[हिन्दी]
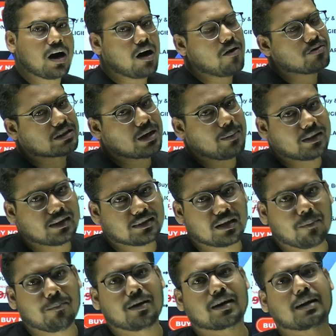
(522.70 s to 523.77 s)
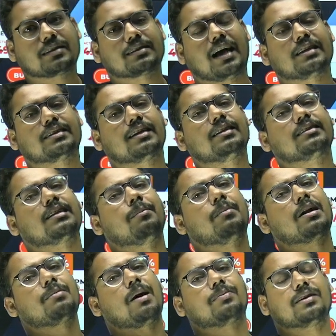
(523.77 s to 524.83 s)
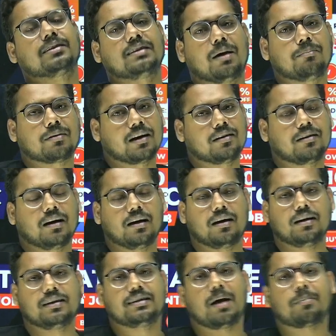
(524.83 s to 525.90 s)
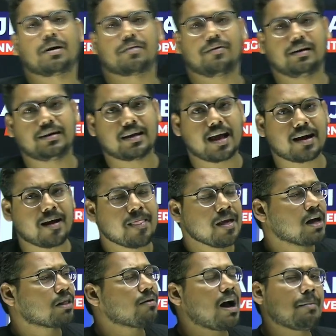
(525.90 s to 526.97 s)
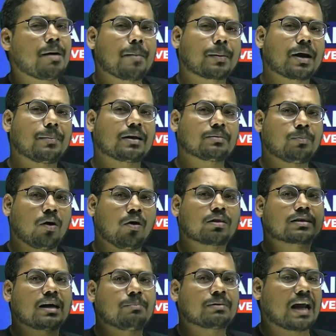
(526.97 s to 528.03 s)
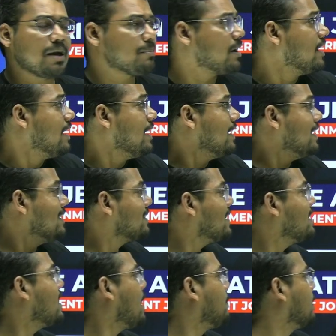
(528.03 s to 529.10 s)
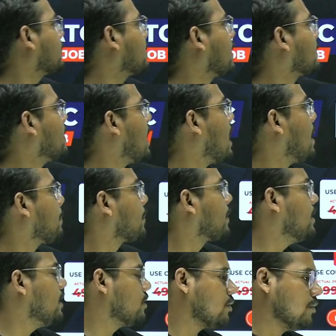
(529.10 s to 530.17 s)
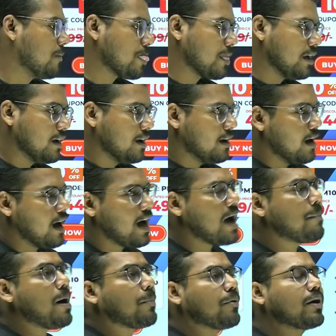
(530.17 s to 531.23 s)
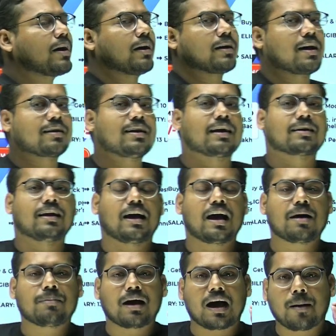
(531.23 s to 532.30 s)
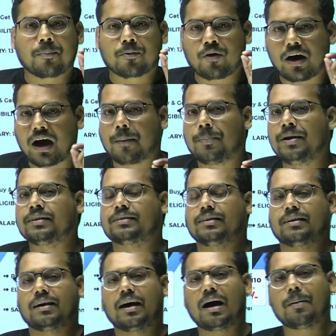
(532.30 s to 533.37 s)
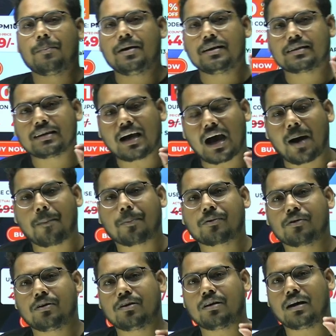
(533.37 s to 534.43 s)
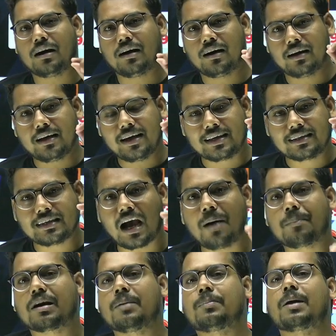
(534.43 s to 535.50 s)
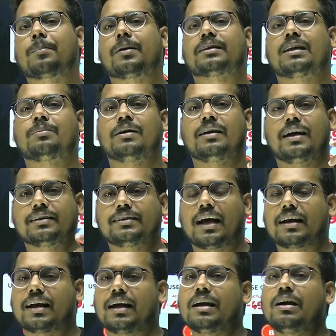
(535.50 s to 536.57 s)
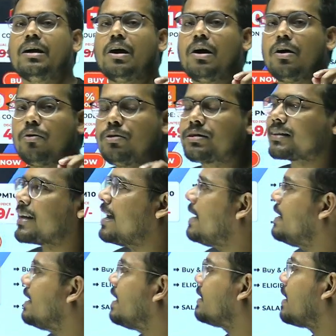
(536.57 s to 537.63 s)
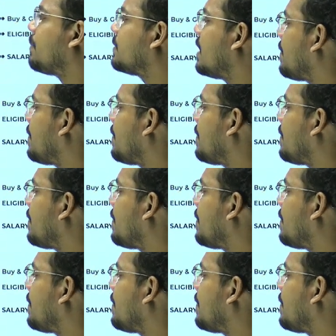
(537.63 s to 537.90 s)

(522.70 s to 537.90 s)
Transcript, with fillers: और उसके बाद दिसंबर के चांस है दिसंबर में आपसे एग्जाम एग्जाम करवा लिया जाएगा तो अब आपके पास बहुत कम टाइम है इसीलिए हमने क्या किया आपके लिए देखो अब आपको करना क्या अब आपको अभी से अभी से आपको एग्जाम की प्रिपरेशन में लग जाना है उसके लिए सबसे